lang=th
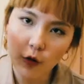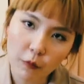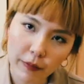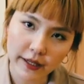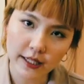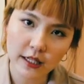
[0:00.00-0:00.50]
ลง
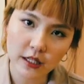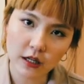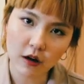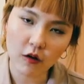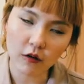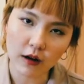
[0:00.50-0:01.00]
ไปที่เนื้
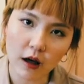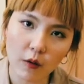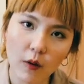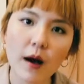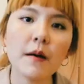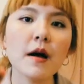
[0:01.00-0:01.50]
อของเรา
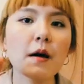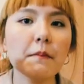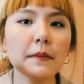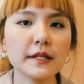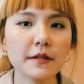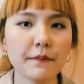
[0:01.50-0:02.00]
อ่ะ
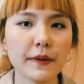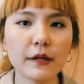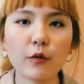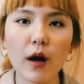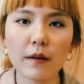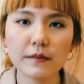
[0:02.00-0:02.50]
มันจะเป็น
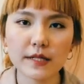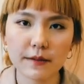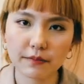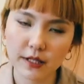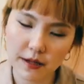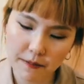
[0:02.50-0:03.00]
ความเจ็
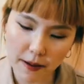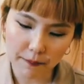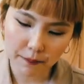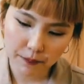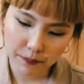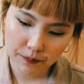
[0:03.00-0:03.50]
บที่แบบ
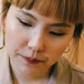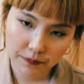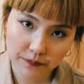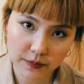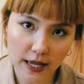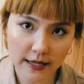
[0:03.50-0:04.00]

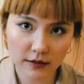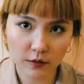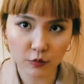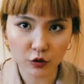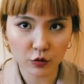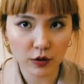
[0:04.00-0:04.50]
อ่ะสม
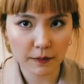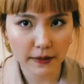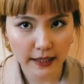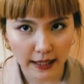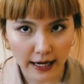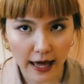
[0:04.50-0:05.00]
มติตรงนี้เป็
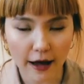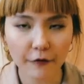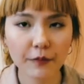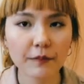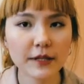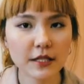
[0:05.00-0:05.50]
นกราฟ
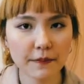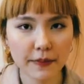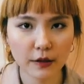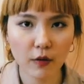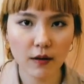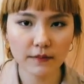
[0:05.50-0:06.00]
มันจะเป็
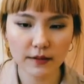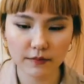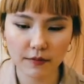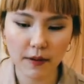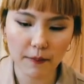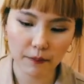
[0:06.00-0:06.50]
นความเจ็บ
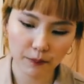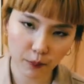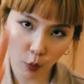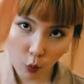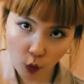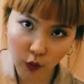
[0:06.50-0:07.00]
ที่แบบ
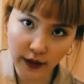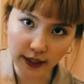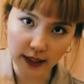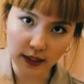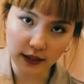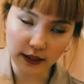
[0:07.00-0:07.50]
พุ่งอย่า
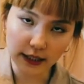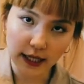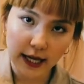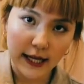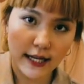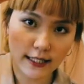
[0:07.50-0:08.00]
งนี้เลย
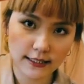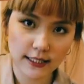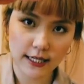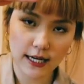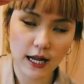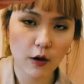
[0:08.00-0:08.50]
หลังจาก
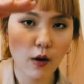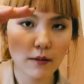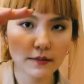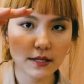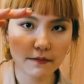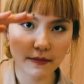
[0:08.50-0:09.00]
นั้นนะความ
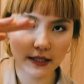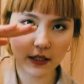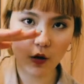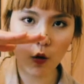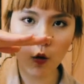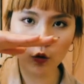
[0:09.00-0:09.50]
เจ็บมันจะ
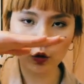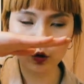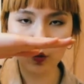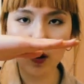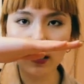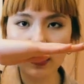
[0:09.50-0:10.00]
คงตัว